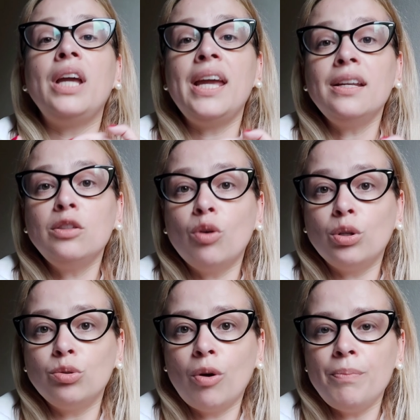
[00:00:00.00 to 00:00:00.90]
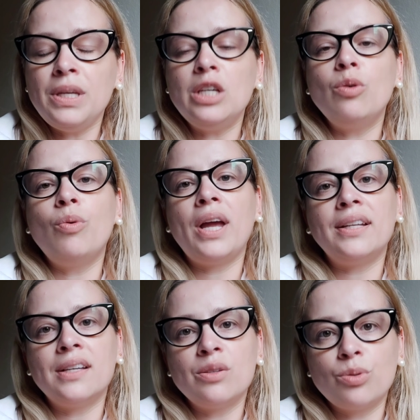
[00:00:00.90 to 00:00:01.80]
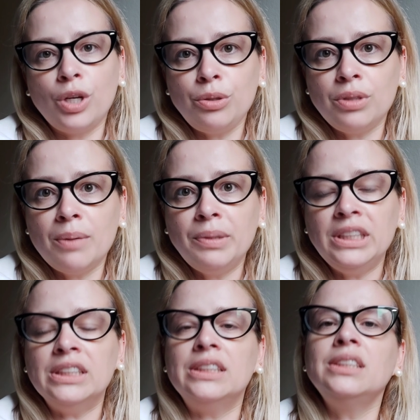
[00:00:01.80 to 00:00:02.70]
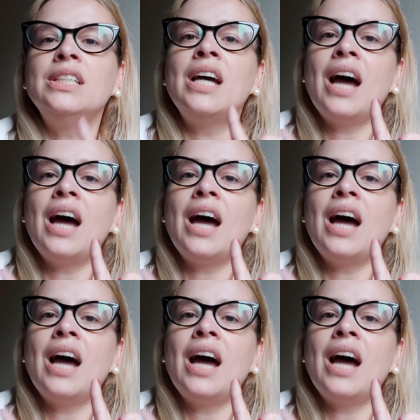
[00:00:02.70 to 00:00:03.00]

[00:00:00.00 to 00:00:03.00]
e no domingo é das 8 da manhã